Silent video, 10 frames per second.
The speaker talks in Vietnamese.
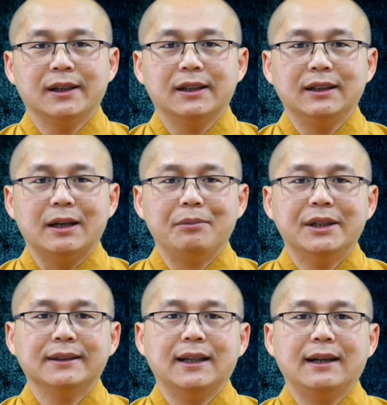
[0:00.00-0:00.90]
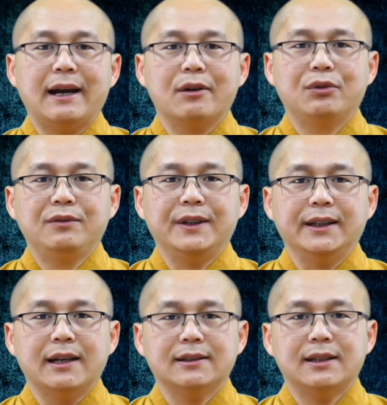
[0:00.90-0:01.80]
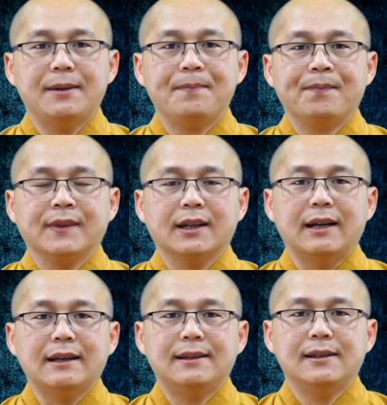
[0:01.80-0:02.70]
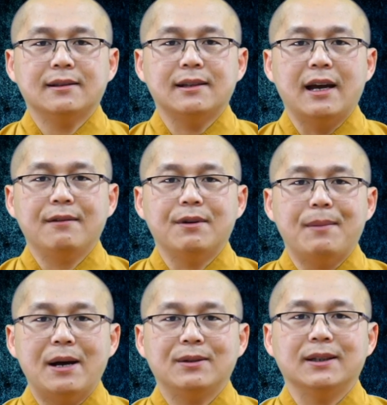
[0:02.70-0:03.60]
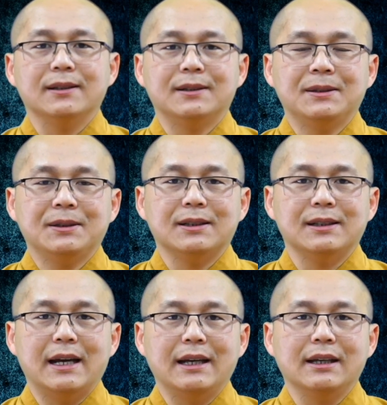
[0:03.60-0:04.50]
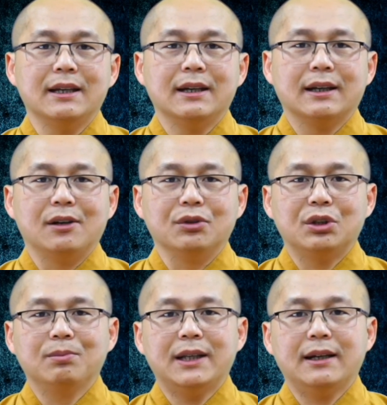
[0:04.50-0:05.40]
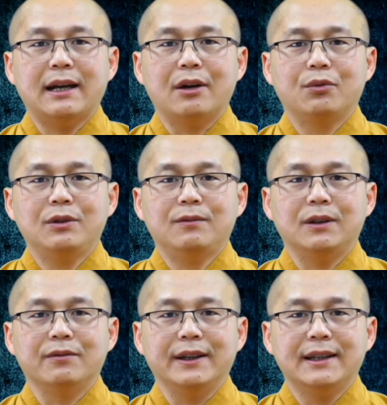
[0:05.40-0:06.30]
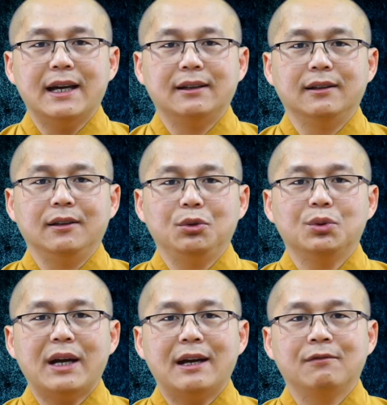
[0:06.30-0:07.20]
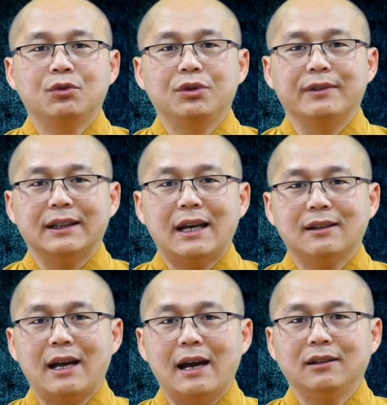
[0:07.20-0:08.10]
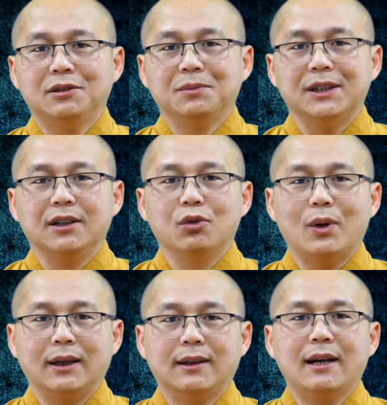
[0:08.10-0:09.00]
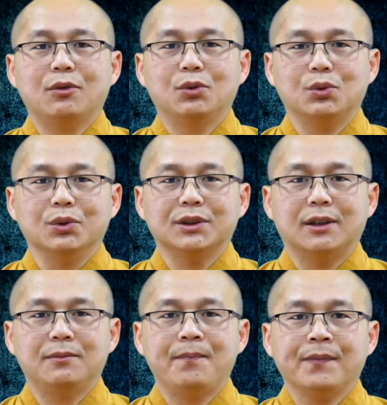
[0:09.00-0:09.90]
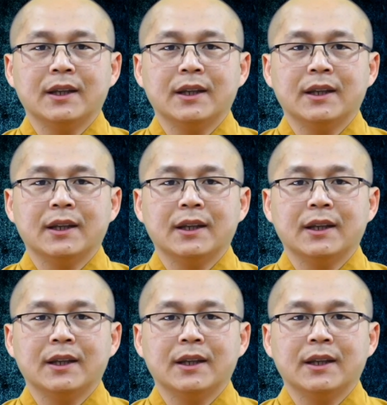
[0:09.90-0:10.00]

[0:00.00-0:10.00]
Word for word: Kính cảm ơn tất cả quý vị đã xem, đã chia sẻ và bảo trợ chương trình này. Cầu chúc tất cả quý vị và gia đình luôn an vui và thanh thản trong từng khoảnh khắc của cuộc sống.